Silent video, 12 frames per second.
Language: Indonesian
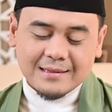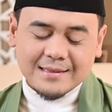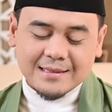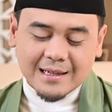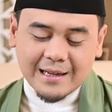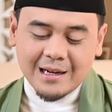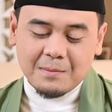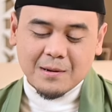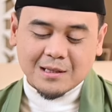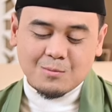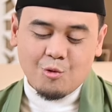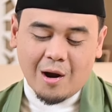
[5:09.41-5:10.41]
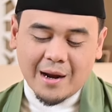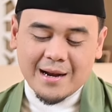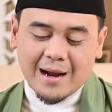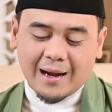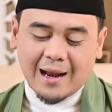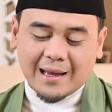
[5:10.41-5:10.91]
sering dipertemukan
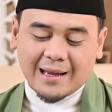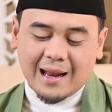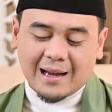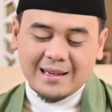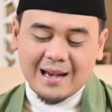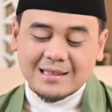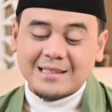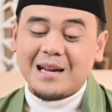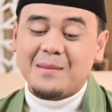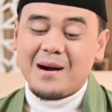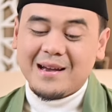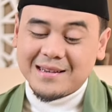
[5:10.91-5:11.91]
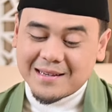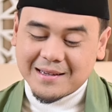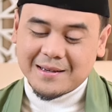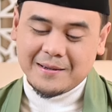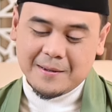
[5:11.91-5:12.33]
dengan laki-laki yang tidak baik.